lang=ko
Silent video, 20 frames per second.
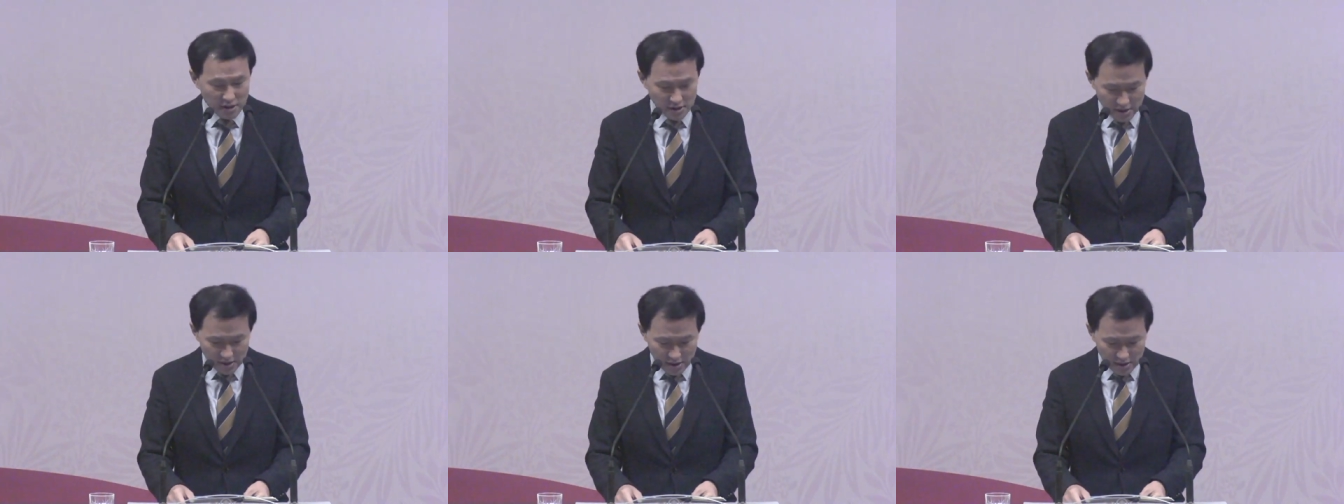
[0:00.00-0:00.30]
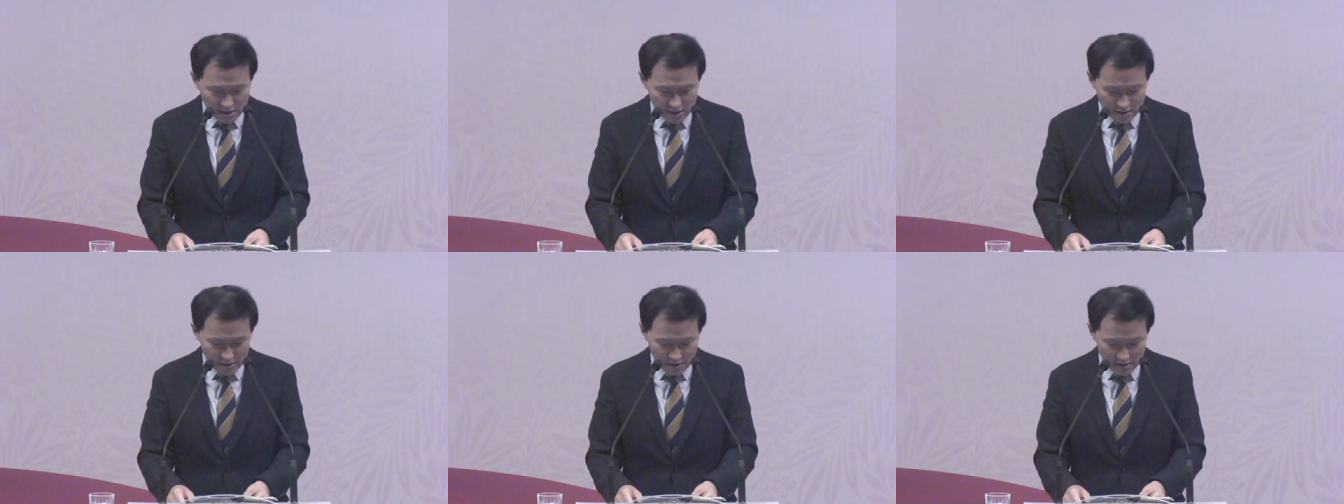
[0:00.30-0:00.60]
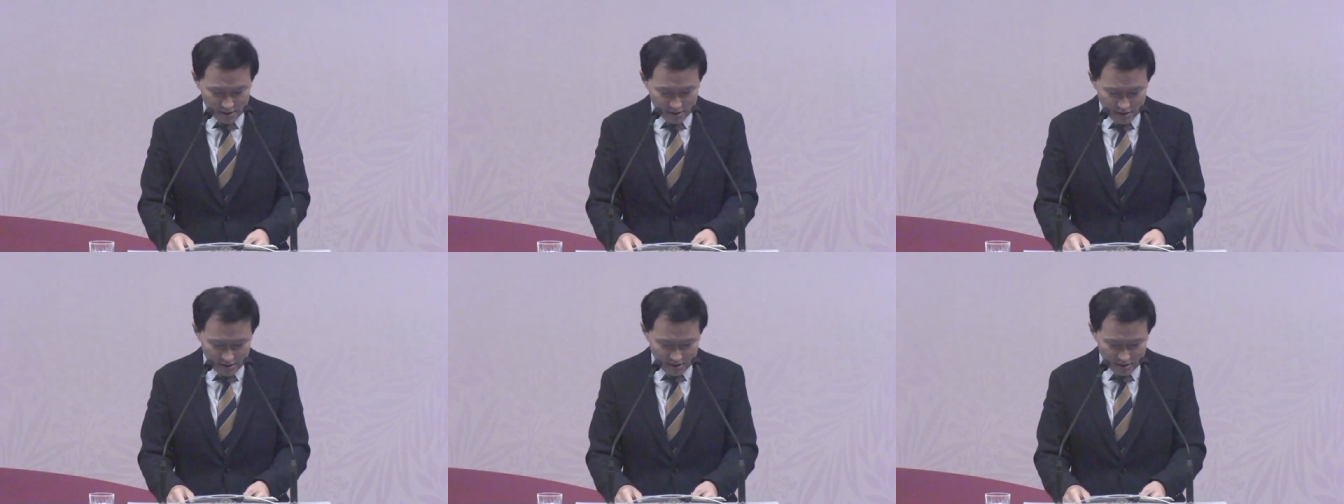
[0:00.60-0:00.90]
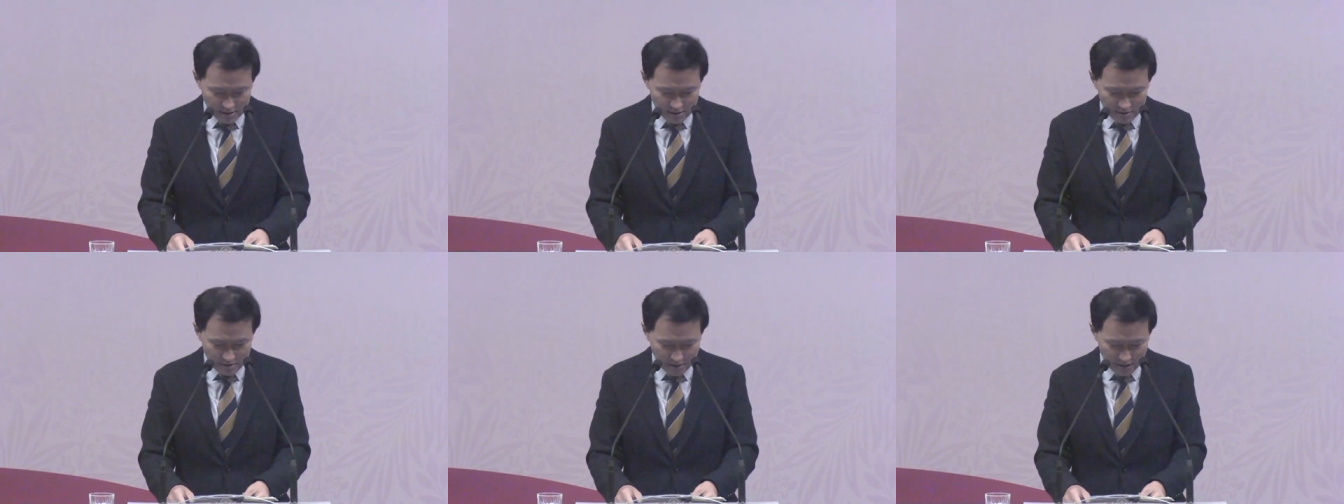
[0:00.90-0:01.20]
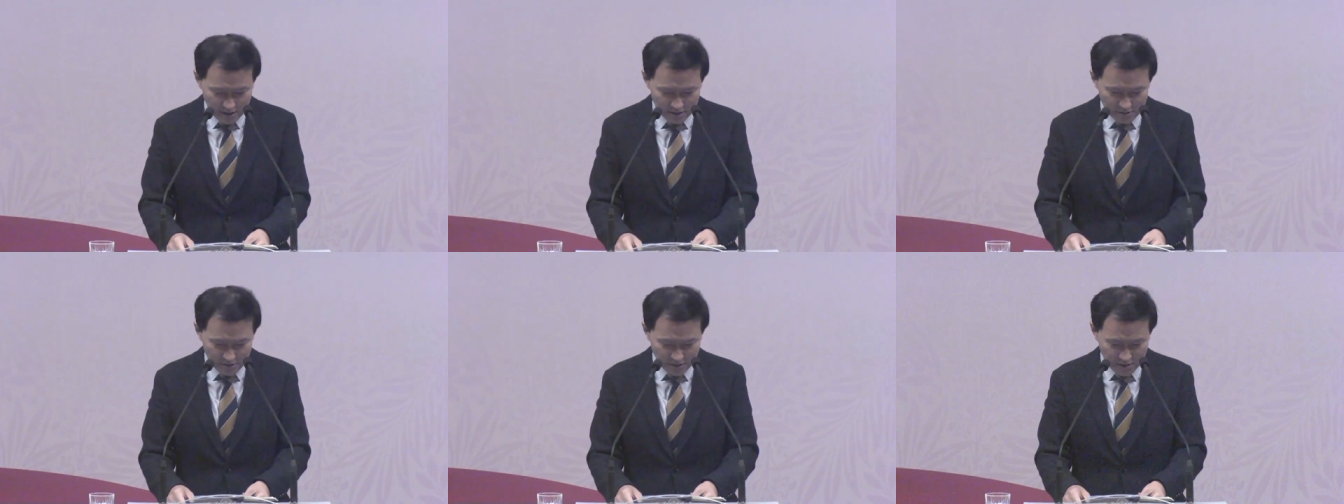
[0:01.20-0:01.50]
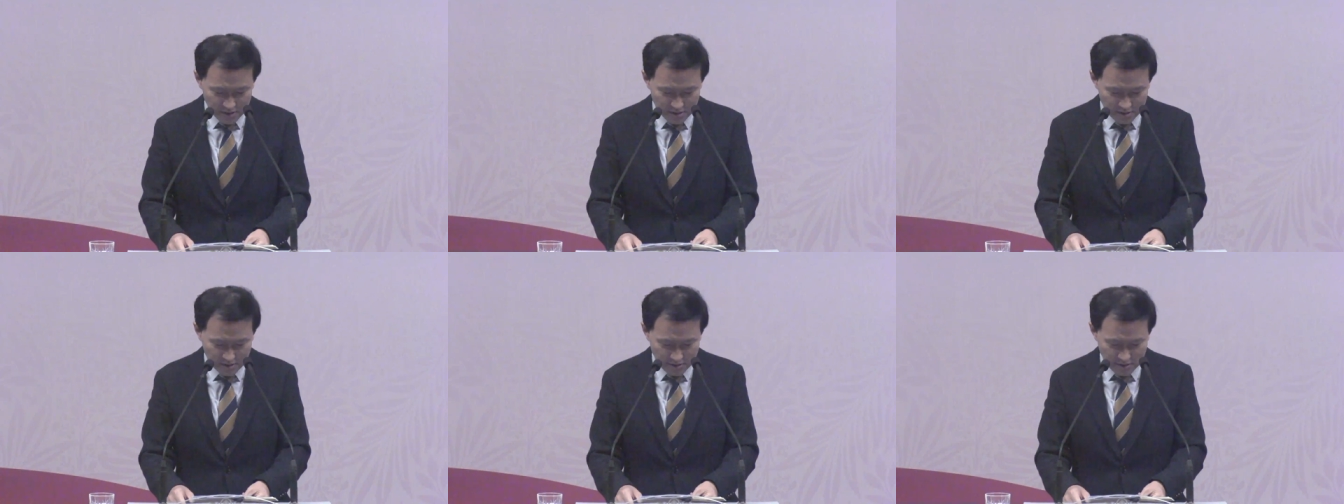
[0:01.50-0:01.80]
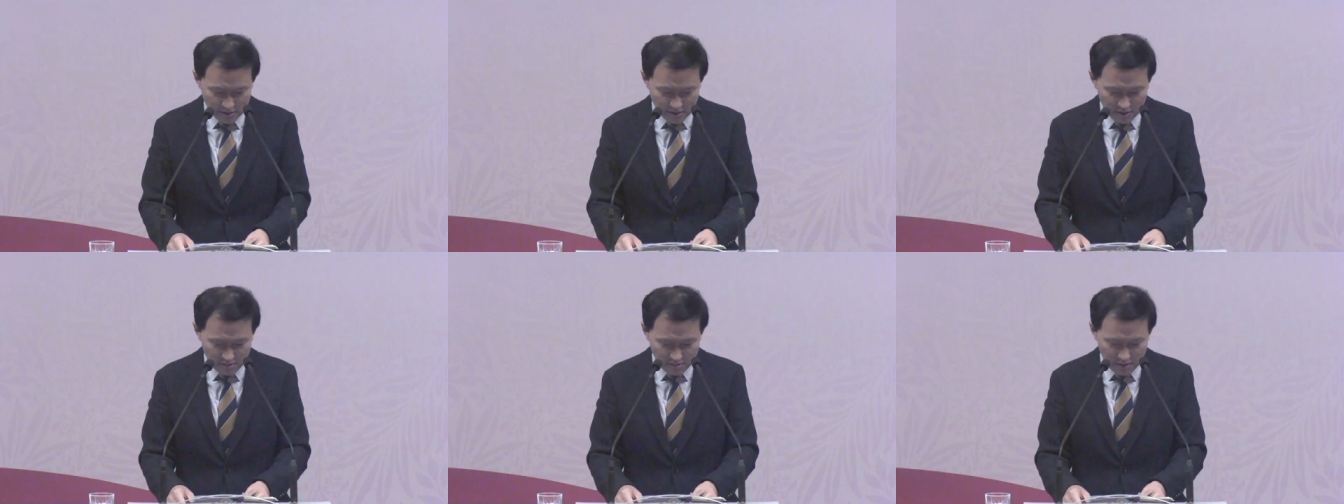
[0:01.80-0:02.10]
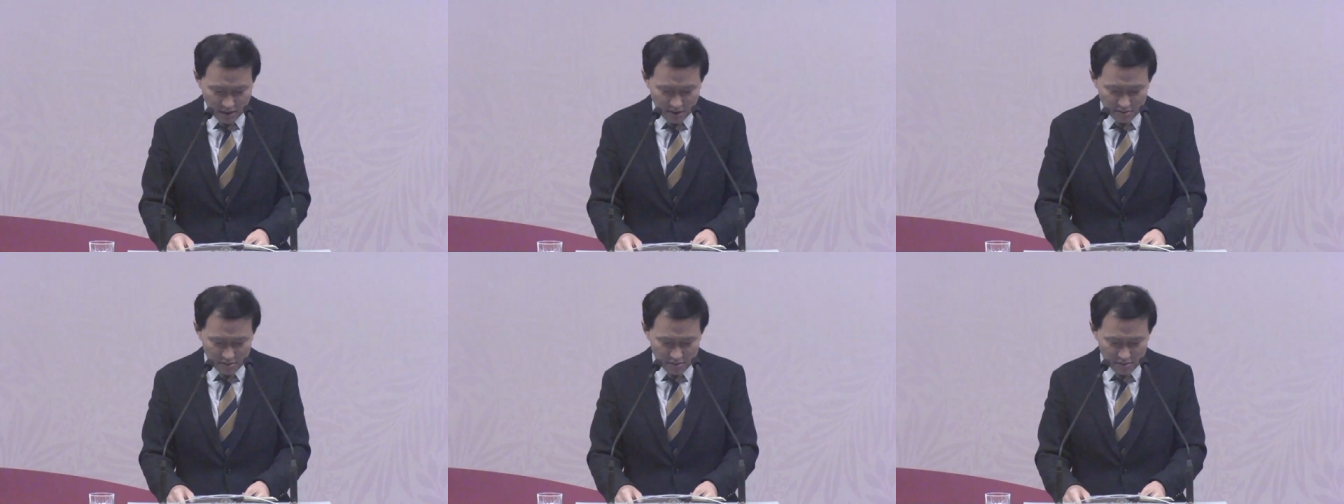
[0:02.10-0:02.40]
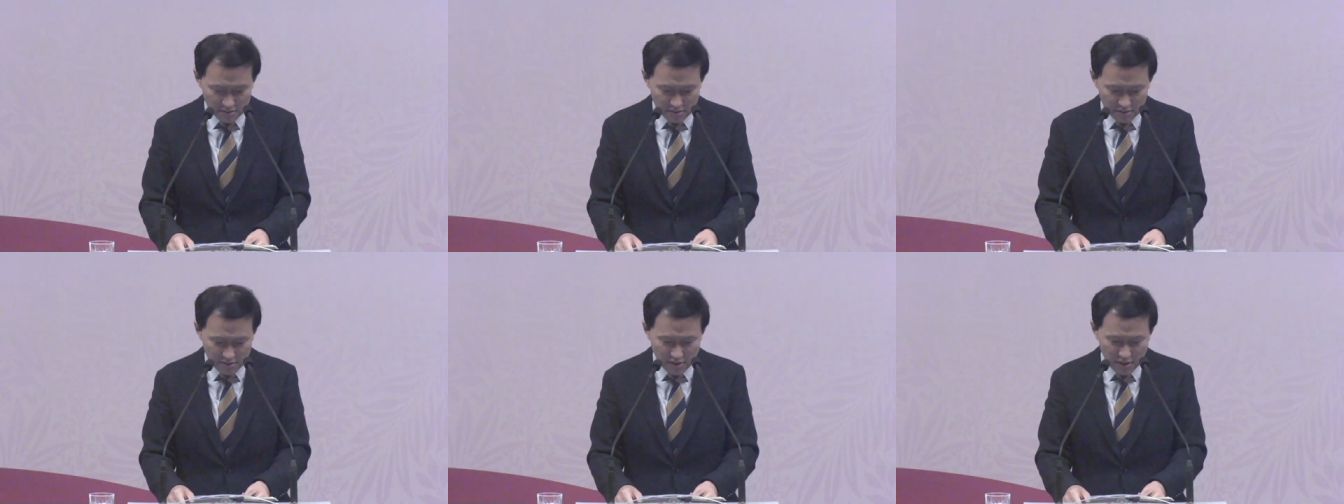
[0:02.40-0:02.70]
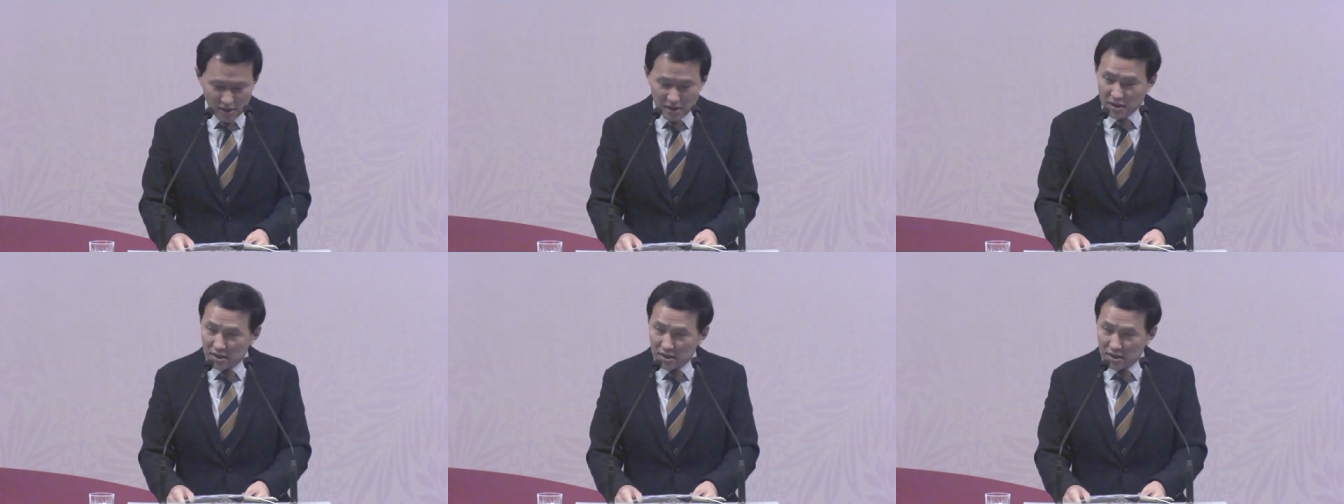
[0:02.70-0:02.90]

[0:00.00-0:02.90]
예틀을 계속해서 바꾸는